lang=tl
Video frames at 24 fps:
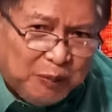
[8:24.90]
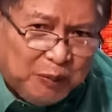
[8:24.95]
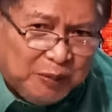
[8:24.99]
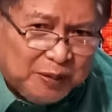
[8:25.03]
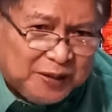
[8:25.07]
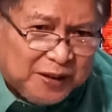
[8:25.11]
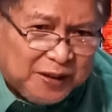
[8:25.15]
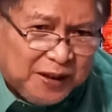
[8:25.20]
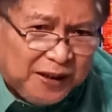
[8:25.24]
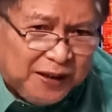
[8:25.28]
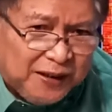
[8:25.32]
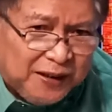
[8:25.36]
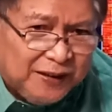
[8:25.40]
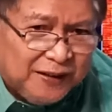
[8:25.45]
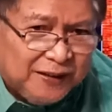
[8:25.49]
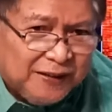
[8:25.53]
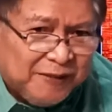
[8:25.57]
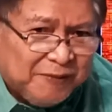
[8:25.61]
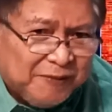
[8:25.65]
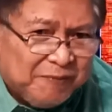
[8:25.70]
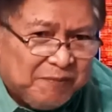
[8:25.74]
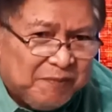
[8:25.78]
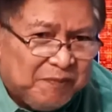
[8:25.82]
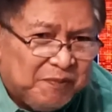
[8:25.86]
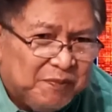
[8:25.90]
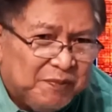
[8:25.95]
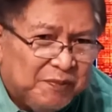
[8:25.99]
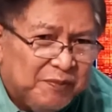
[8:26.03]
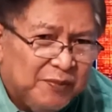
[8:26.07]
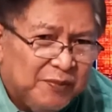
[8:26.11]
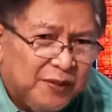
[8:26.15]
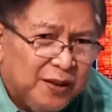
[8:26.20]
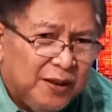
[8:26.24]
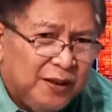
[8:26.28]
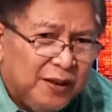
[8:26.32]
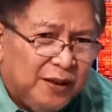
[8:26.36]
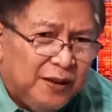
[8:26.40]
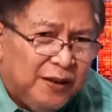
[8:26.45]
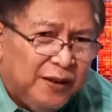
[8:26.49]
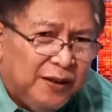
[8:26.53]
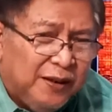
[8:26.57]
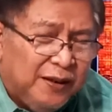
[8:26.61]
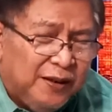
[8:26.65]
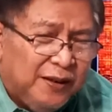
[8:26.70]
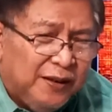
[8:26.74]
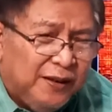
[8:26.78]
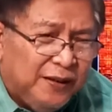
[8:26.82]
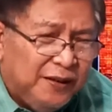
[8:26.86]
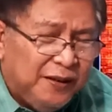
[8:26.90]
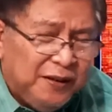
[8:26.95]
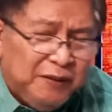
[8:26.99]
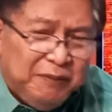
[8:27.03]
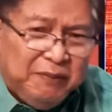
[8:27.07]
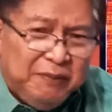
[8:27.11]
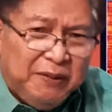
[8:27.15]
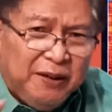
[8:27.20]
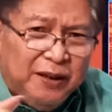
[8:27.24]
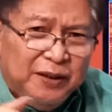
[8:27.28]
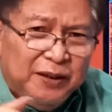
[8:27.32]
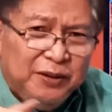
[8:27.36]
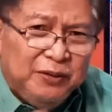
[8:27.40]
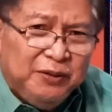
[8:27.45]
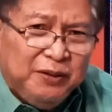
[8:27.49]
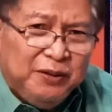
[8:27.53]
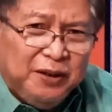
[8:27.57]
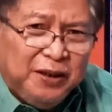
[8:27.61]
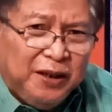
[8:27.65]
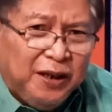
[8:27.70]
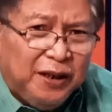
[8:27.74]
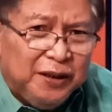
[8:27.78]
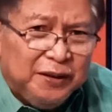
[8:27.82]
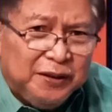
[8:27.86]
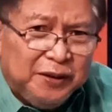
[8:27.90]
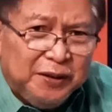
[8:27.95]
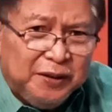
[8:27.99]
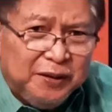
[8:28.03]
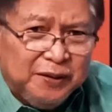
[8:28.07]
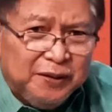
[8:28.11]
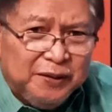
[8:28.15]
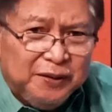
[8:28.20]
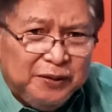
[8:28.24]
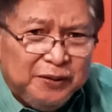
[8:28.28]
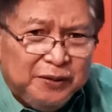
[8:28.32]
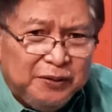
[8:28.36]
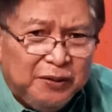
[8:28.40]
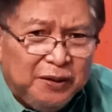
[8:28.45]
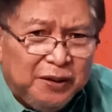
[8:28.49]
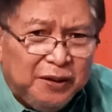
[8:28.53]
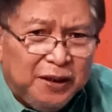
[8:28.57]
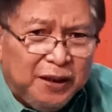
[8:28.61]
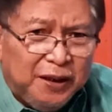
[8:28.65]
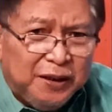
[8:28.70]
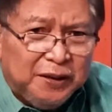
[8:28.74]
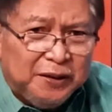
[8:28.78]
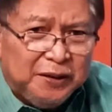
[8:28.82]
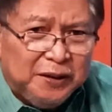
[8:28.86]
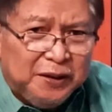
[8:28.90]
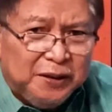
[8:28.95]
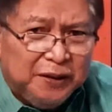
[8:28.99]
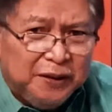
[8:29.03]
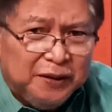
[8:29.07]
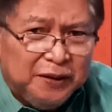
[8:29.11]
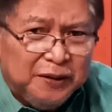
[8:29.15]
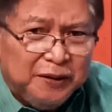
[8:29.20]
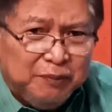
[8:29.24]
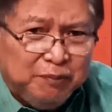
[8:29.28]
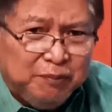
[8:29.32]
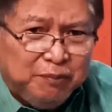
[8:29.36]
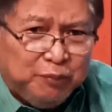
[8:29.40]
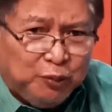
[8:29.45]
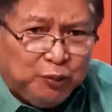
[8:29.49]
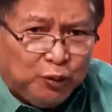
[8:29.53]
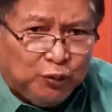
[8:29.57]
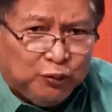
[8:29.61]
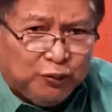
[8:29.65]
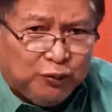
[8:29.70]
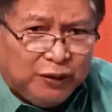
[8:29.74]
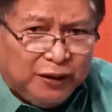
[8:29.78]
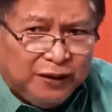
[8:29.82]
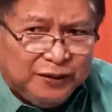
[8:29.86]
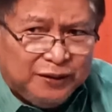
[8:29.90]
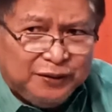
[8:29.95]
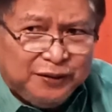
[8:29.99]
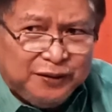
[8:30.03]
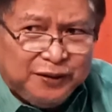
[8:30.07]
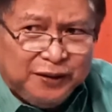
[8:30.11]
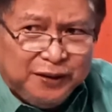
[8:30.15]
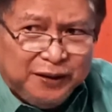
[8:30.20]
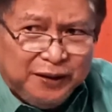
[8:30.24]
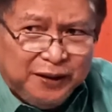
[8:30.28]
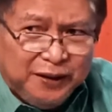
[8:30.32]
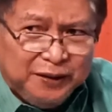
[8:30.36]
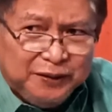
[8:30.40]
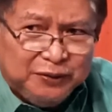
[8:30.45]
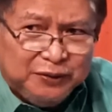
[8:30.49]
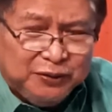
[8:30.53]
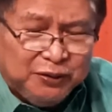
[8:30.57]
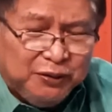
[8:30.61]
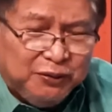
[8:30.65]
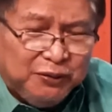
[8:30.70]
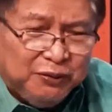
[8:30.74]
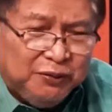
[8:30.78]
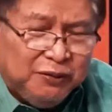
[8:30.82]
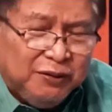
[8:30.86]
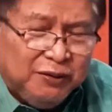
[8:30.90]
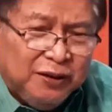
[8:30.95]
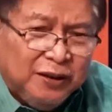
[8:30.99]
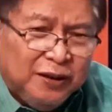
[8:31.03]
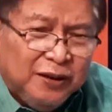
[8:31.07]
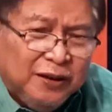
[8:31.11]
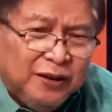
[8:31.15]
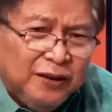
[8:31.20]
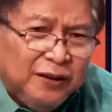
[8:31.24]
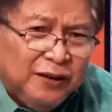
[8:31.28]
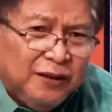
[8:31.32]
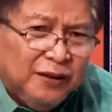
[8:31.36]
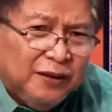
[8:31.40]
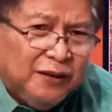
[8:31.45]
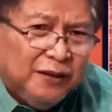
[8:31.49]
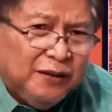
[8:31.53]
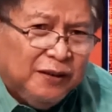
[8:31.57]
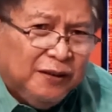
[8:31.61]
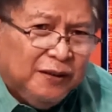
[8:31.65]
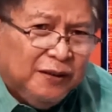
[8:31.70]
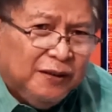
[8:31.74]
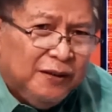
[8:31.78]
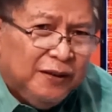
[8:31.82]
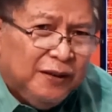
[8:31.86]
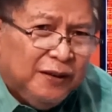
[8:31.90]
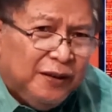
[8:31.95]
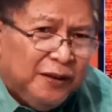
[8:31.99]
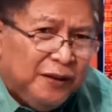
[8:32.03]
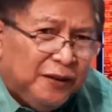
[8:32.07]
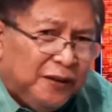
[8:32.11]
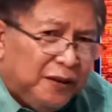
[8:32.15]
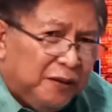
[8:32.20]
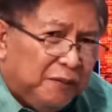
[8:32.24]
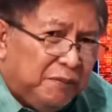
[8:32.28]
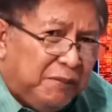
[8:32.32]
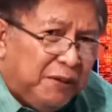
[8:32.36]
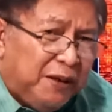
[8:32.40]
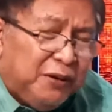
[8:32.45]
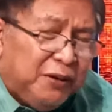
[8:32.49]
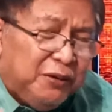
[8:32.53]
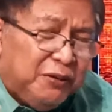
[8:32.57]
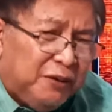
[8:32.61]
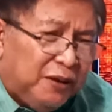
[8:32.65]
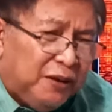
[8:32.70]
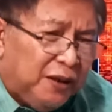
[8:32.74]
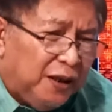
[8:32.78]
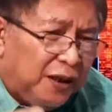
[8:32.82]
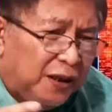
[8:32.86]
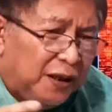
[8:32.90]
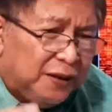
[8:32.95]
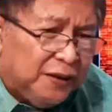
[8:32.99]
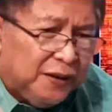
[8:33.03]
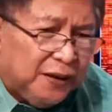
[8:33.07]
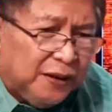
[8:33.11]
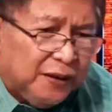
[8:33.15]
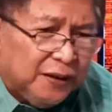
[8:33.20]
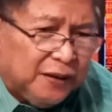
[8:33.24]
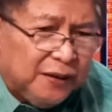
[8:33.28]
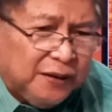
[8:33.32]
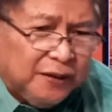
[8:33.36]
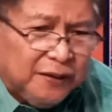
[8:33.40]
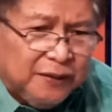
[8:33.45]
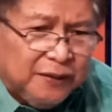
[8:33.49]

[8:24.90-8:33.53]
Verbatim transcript: dumating. Di ba? Yun ang ating, yun ang ating procrastination. Hindi ba yun ang ating